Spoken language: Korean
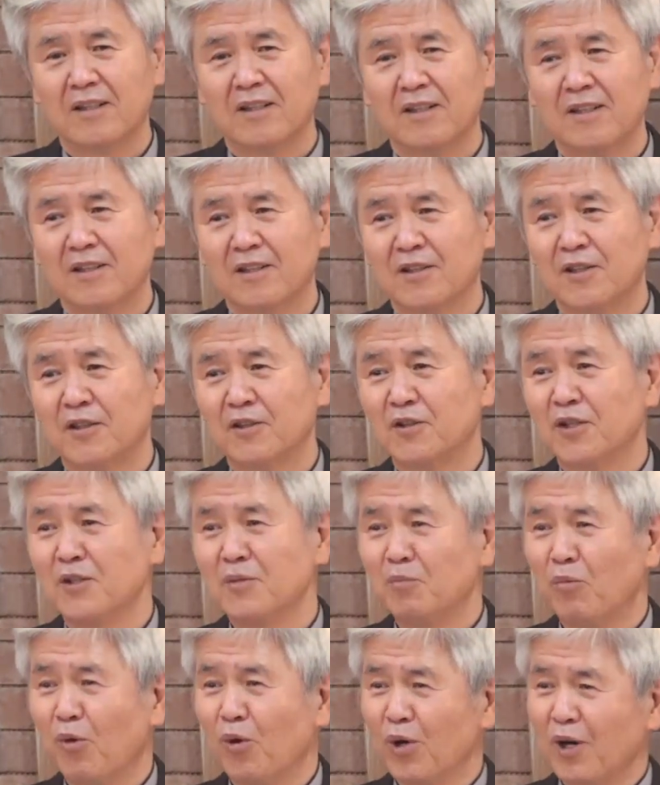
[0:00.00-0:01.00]
그랬더니
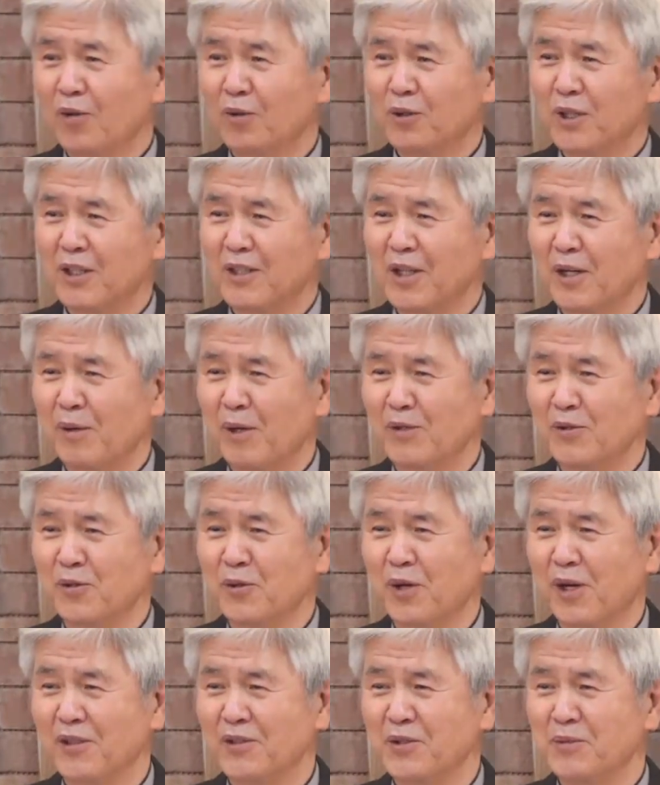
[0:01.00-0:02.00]
뭐라고 대답한
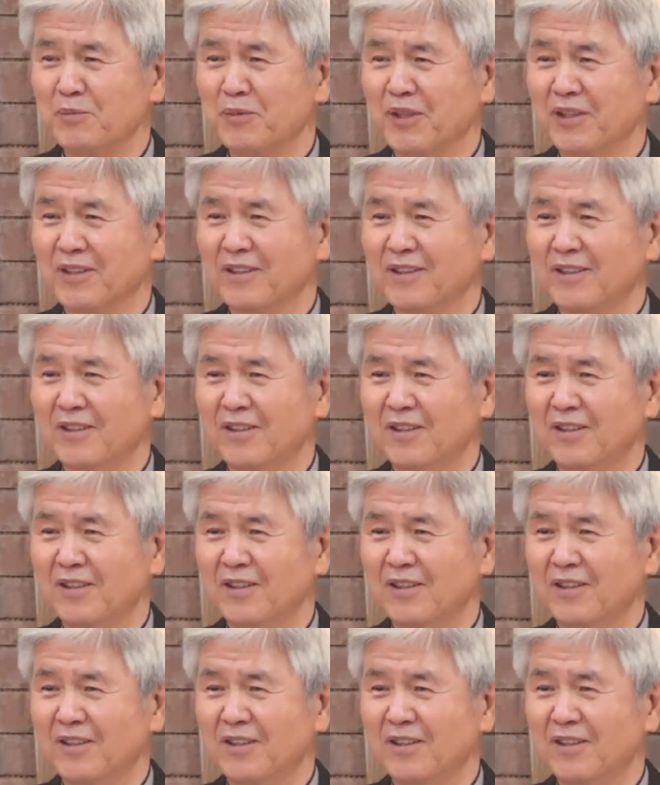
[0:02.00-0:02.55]
줄 아십니까?